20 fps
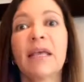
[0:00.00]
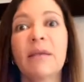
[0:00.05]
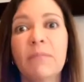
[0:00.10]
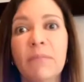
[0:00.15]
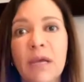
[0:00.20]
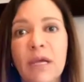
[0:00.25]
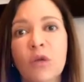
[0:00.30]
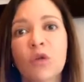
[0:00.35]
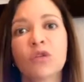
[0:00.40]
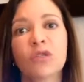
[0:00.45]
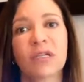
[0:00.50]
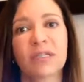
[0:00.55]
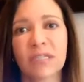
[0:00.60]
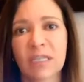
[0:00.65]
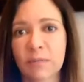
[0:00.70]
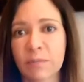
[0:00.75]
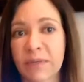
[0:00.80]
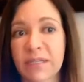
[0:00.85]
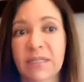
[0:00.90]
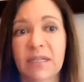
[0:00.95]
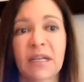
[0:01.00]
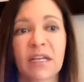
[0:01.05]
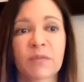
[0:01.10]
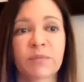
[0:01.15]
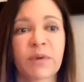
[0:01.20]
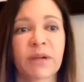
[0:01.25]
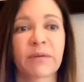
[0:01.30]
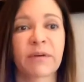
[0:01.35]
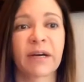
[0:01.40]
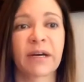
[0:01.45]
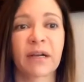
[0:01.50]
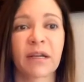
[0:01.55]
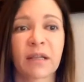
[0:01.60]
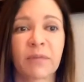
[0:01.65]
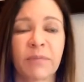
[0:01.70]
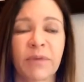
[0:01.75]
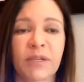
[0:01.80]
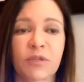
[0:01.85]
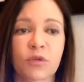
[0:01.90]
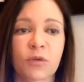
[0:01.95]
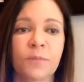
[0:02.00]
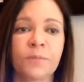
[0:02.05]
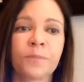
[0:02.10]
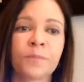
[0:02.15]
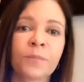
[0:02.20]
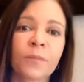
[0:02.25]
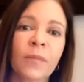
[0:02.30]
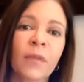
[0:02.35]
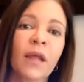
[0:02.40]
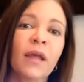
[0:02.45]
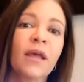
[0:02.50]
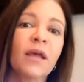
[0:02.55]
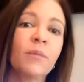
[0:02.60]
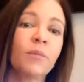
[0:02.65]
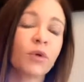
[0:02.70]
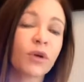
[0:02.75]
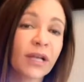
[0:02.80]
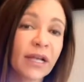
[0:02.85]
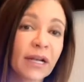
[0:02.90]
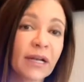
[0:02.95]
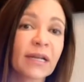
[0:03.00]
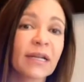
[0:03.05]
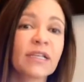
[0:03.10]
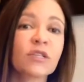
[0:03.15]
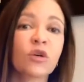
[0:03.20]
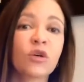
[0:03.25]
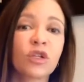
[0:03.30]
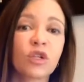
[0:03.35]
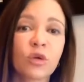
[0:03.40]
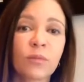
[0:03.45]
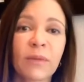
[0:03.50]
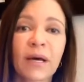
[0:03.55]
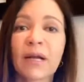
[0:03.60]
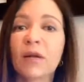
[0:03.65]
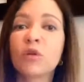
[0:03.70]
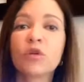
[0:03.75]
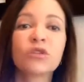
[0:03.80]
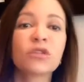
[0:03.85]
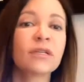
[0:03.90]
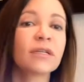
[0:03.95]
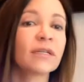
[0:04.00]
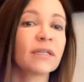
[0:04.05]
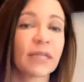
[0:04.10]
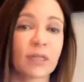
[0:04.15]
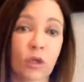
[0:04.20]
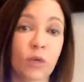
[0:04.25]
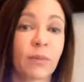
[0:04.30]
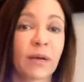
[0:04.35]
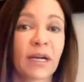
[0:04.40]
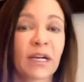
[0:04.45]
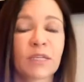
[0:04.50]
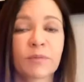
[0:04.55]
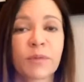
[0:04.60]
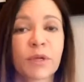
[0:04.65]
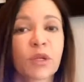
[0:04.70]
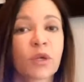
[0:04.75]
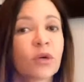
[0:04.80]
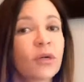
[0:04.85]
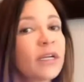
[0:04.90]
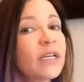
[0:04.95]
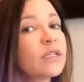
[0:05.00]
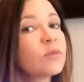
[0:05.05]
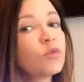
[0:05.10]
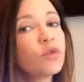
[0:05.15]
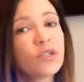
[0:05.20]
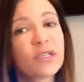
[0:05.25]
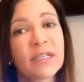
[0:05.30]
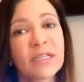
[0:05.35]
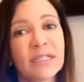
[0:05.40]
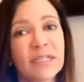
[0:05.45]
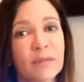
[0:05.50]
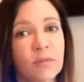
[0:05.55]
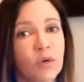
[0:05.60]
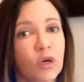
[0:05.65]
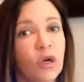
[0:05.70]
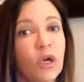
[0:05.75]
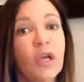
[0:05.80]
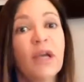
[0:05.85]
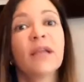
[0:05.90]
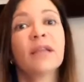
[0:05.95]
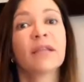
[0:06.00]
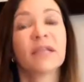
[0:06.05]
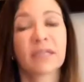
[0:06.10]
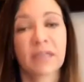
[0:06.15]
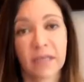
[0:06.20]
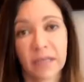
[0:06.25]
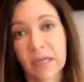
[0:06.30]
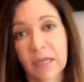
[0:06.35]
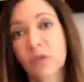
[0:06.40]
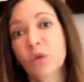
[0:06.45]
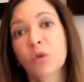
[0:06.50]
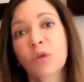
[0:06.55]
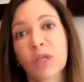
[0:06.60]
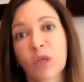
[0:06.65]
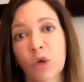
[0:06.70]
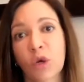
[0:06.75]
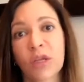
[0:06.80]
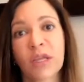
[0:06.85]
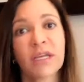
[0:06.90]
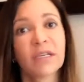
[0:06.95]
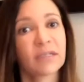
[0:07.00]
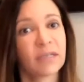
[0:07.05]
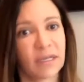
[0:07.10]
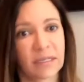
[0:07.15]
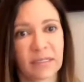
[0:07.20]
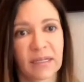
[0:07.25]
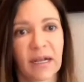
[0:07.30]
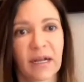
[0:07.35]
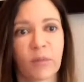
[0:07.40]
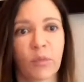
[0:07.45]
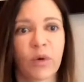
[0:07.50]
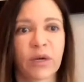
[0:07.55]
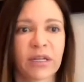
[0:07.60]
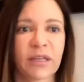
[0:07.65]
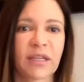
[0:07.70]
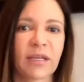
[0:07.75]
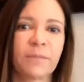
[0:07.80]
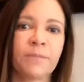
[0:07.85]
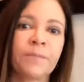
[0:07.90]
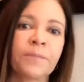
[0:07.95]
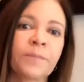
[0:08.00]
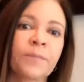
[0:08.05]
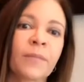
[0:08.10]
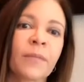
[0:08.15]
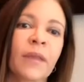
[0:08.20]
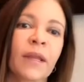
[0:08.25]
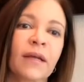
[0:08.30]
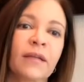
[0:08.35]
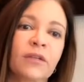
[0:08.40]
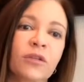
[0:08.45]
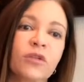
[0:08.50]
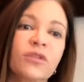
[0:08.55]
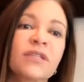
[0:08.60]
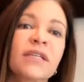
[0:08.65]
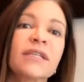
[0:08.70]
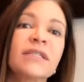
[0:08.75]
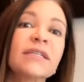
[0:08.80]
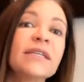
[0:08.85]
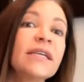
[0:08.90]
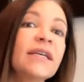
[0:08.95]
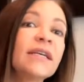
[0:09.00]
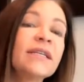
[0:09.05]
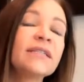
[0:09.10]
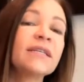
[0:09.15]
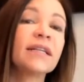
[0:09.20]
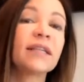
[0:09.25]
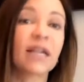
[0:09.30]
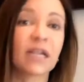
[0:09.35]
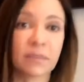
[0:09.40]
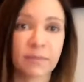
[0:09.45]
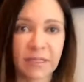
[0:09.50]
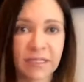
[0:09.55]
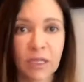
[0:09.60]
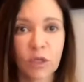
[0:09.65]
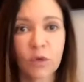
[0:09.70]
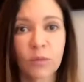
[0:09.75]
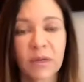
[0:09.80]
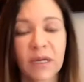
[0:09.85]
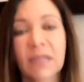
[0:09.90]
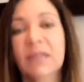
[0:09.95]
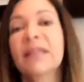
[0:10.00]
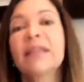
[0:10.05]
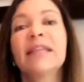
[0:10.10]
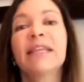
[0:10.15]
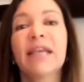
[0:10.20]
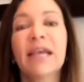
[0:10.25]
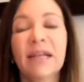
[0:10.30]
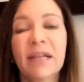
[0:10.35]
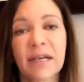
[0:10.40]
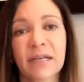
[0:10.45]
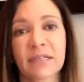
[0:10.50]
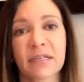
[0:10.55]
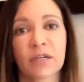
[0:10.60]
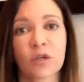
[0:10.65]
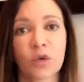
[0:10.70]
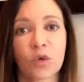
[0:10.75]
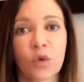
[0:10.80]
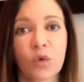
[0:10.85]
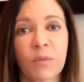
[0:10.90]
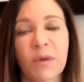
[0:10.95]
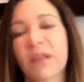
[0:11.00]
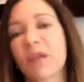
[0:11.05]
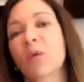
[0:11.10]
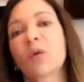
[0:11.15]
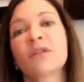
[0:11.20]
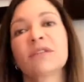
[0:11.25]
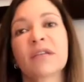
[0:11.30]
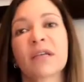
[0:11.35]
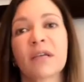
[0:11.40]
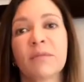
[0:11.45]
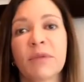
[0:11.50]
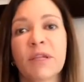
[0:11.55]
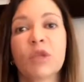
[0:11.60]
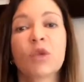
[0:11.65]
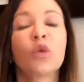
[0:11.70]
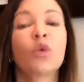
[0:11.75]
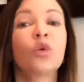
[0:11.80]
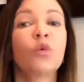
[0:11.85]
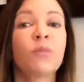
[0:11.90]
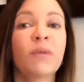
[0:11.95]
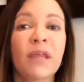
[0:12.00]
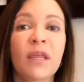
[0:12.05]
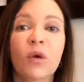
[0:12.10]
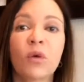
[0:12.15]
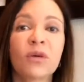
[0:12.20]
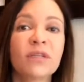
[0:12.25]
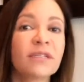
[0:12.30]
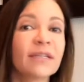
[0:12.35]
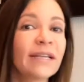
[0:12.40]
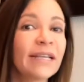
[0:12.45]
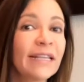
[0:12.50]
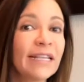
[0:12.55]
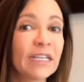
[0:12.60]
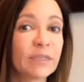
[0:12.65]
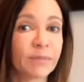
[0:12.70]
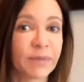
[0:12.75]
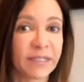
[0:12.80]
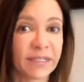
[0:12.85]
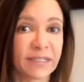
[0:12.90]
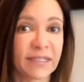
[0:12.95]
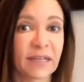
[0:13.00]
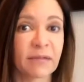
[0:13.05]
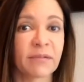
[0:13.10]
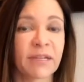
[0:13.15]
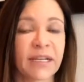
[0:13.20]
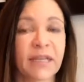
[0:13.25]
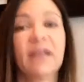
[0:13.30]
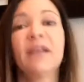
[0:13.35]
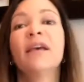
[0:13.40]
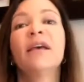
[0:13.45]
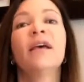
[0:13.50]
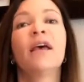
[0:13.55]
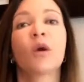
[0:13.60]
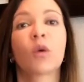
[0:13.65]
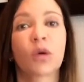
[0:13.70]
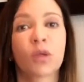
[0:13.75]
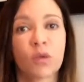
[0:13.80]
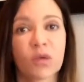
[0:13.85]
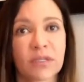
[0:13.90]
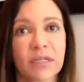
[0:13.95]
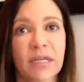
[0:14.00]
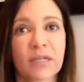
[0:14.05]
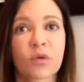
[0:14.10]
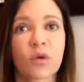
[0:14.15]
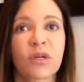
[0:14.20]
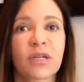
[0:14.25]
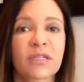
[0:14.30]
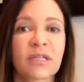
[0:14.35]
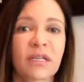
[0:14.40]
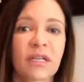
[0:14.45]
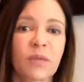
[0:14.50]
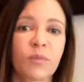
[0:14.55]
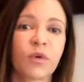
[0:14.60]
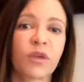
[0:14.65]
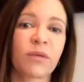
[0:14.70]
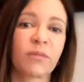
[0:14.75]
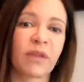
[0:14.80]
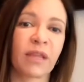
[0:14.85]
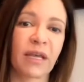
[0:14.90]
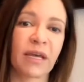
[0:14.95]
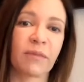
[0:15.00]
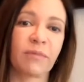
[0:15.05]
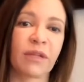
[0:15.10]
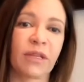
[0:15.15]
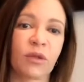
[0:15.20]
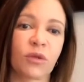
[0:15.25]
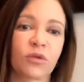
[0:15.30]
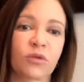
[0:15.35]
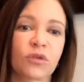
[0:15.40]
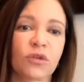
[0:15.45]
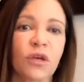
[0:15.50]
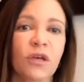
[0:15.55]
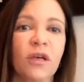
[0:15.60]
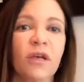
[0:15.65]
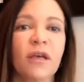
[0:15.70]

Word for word: y menos esas pastillas para bajar de peso. Porque el riesgo de, tomarlos, de tomarlas perdón, es muchísimo, desde dañar tu tiroides hasta la muerte. Entonces, y si te las vas a tomar, tiene que ser con un médico. El seguimiento de un médico es indispensable cuando estás con ese tipo de medicamentos